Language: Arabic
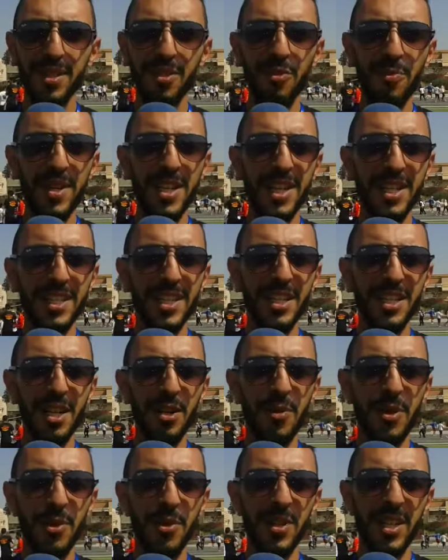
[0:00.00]
الامنيه ديالنا
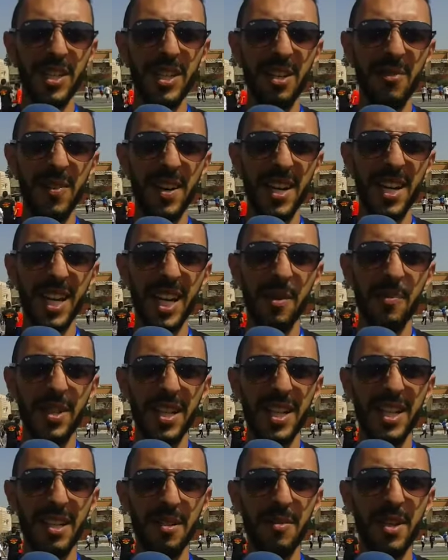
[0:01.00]
هو يكون عندنا فريق
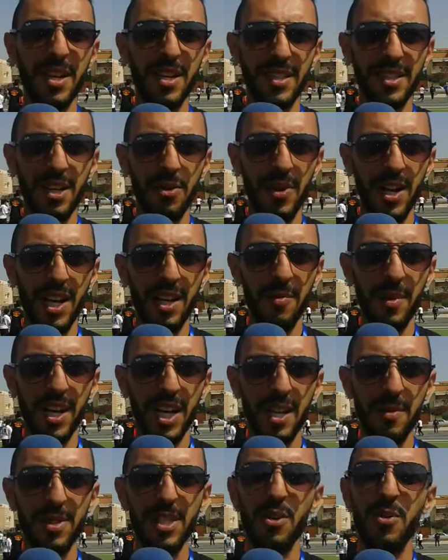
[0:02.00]
يمثلنا سواء
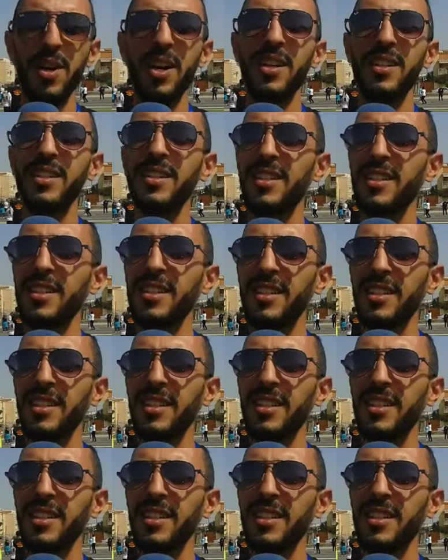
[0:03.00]
المغرب سواء